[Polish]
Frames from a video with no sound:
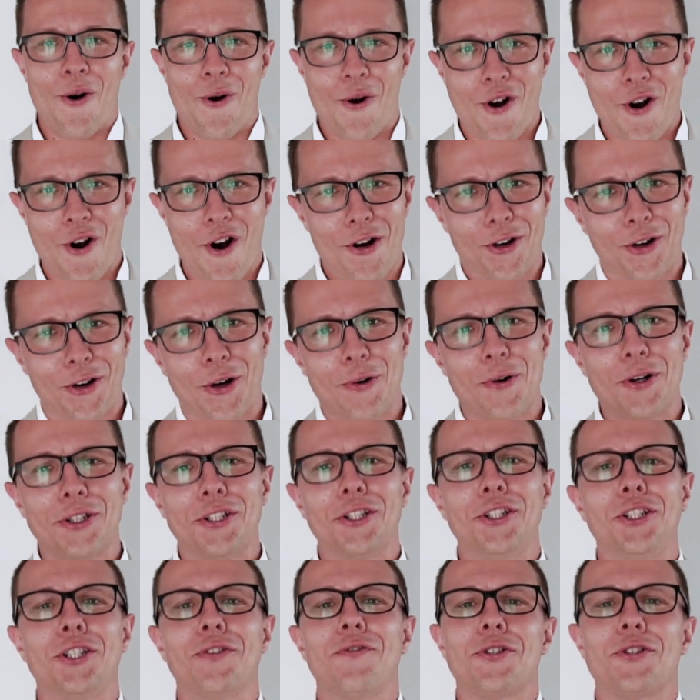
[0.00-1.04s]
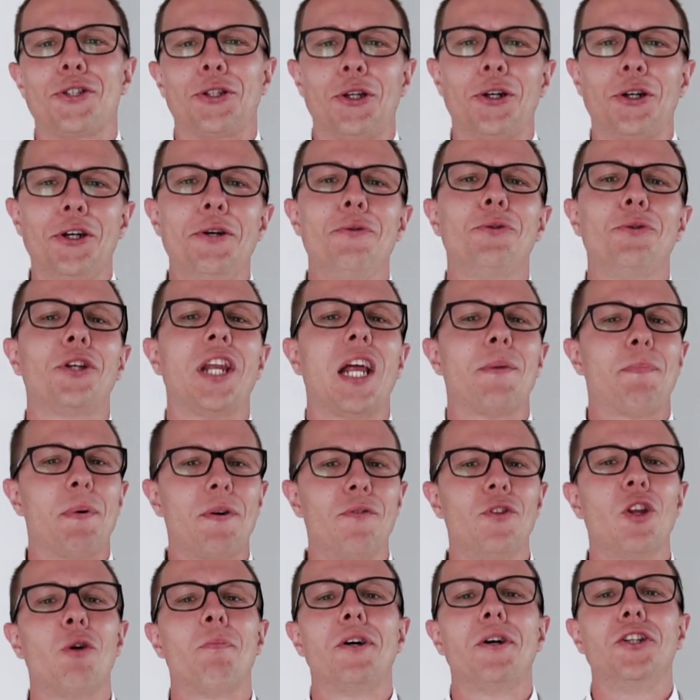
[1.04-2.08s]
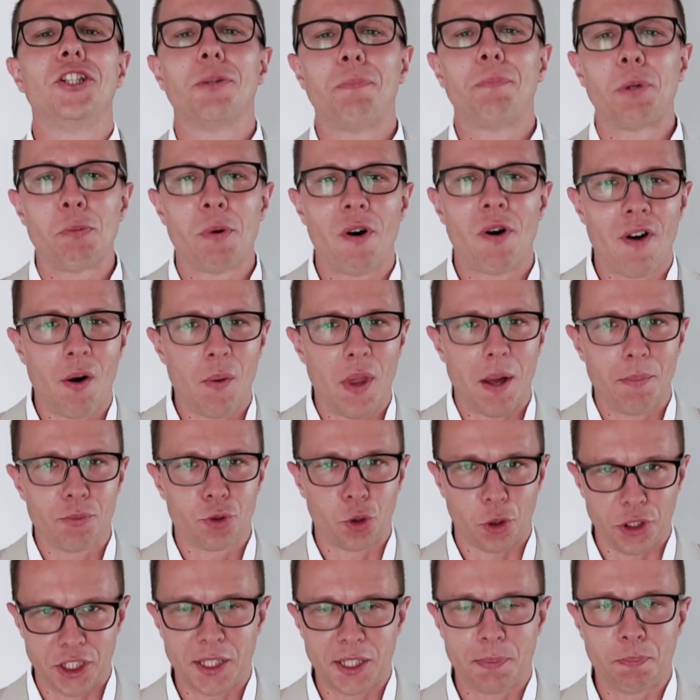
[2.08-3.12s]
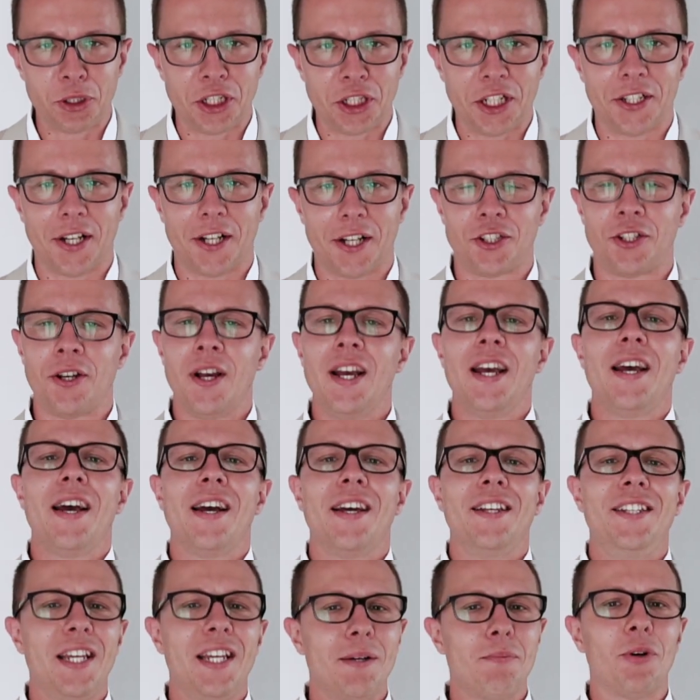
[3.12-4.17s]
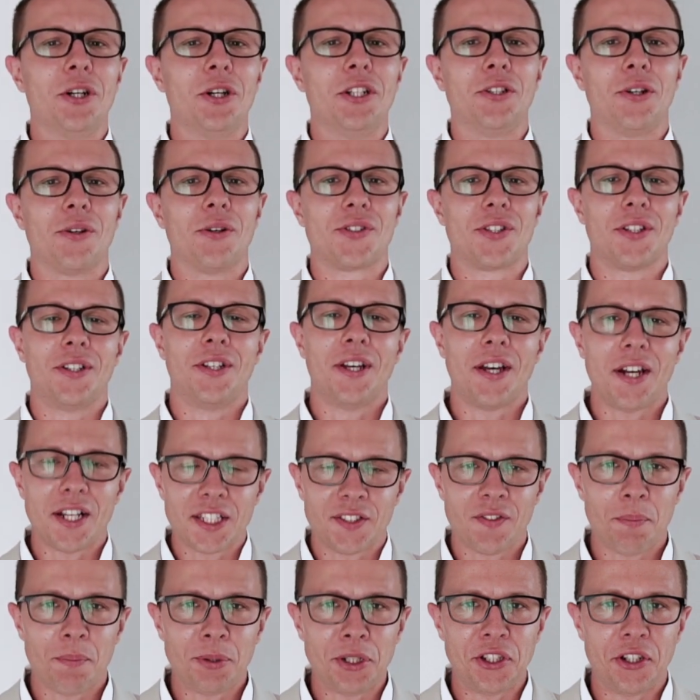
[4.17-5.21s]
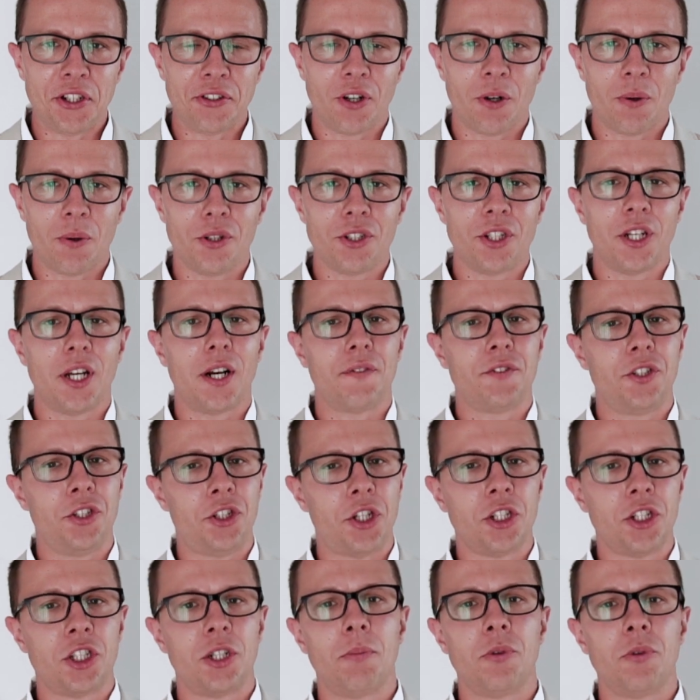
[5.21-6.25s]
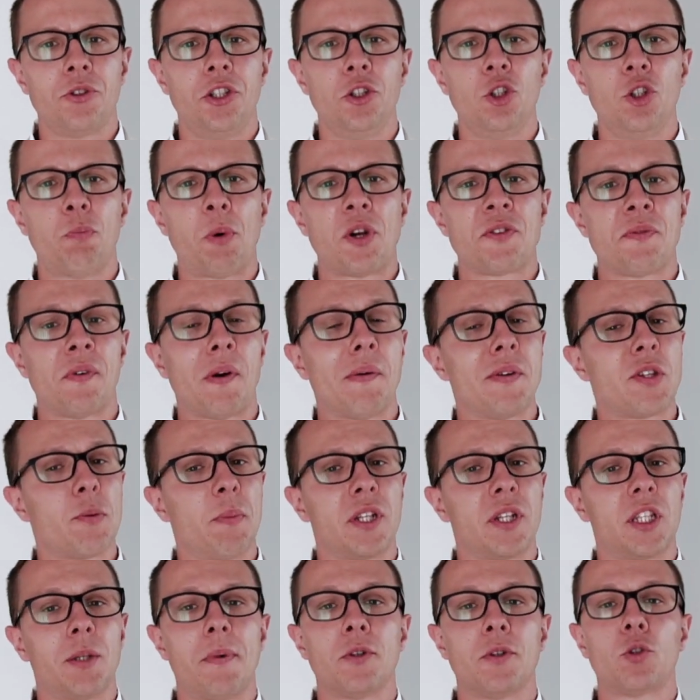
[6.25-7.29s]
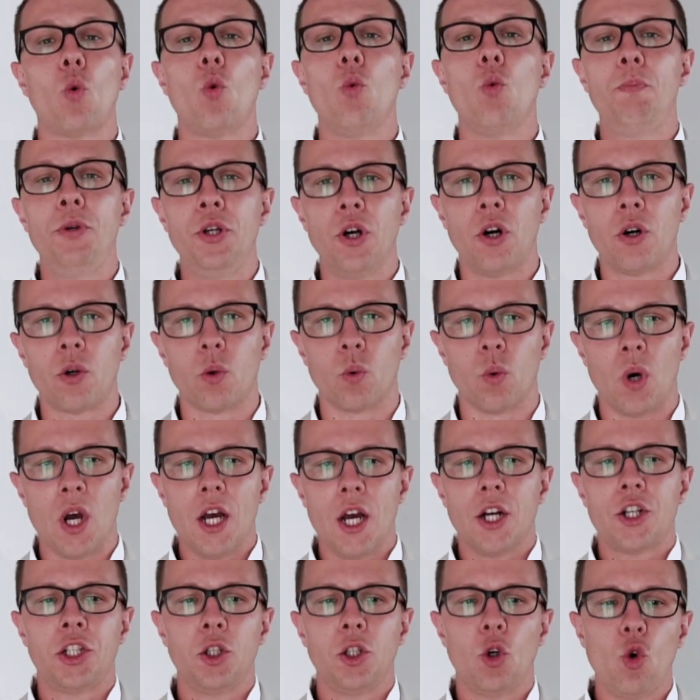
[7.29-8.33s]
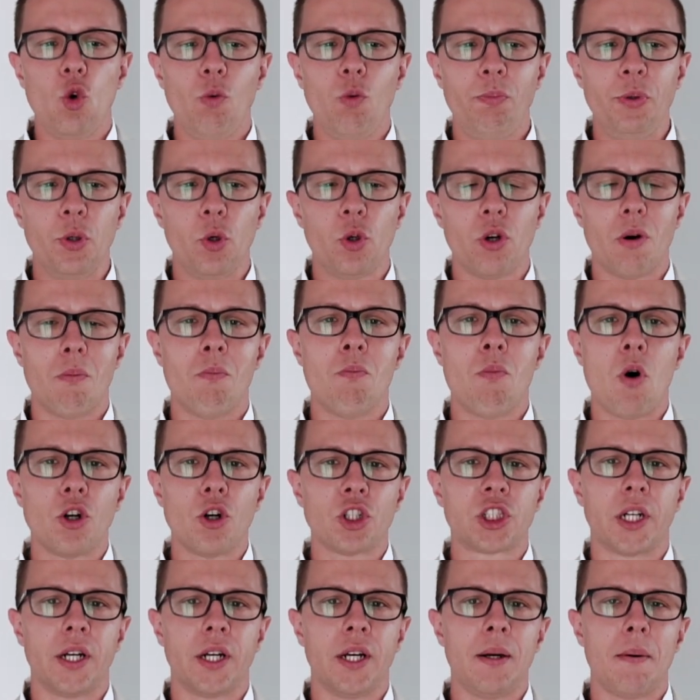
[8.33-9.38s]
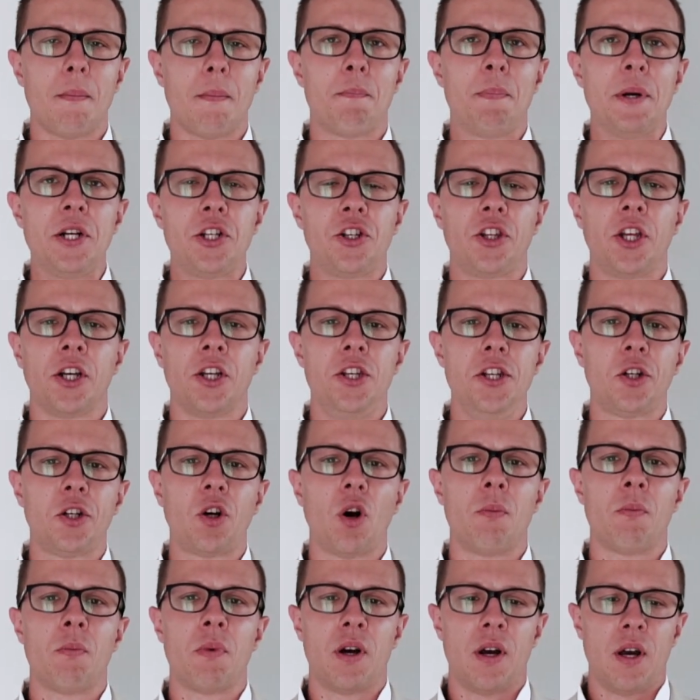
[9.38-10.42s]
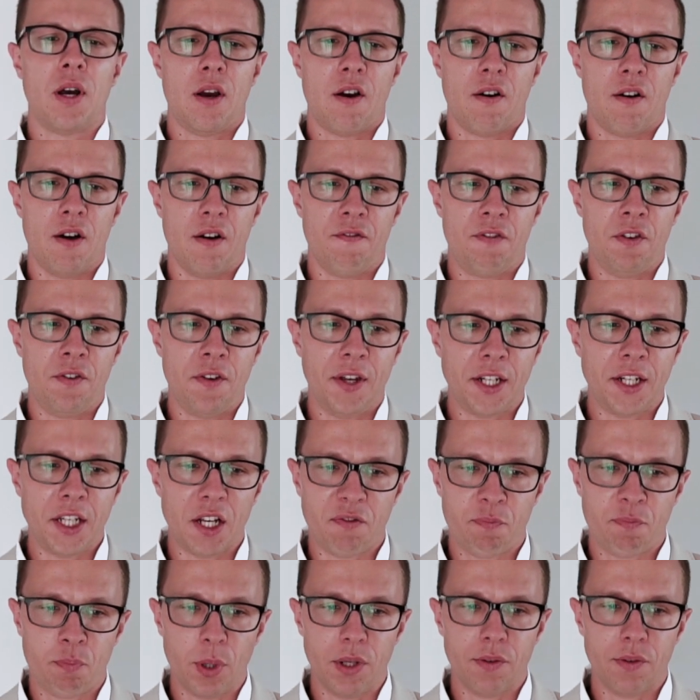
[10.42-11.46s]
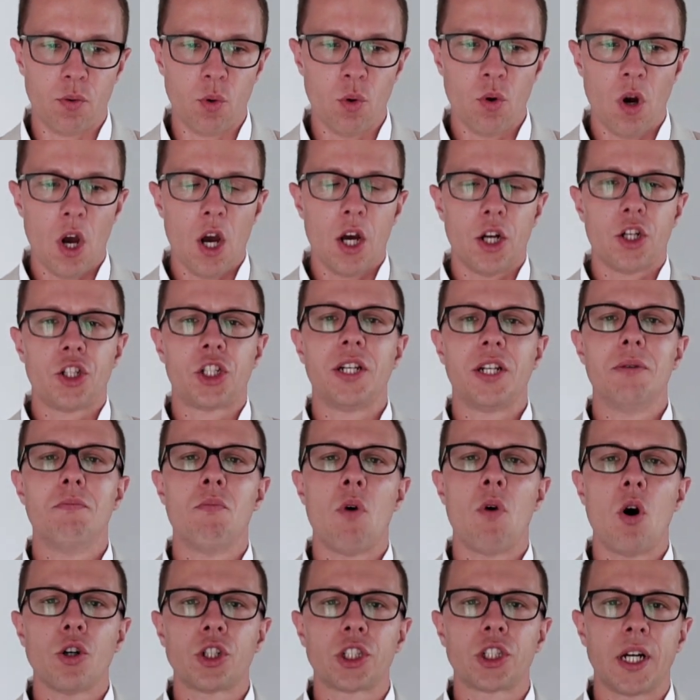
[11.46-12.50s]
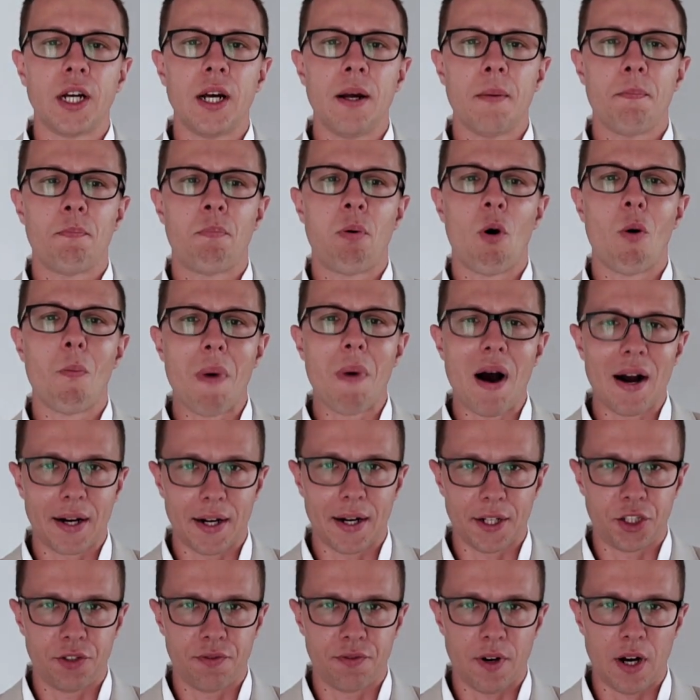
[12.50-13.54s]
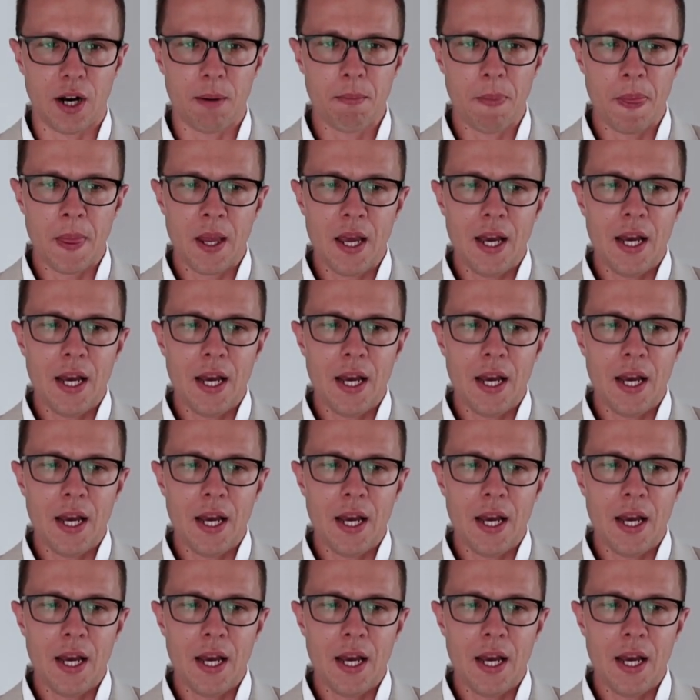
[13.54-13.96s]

O, kołodziej się wystroił, to na pewno będzie próbował nam coś sprzedać. Nie moi drodzy, ja nazywam się Adrian Kołodziej, a w dzisiejszym odcinku porozmawiam sobie na temat ubioru. Czy ubiór może być techniką e, wywierania wpływu, czy może pomagać Wam?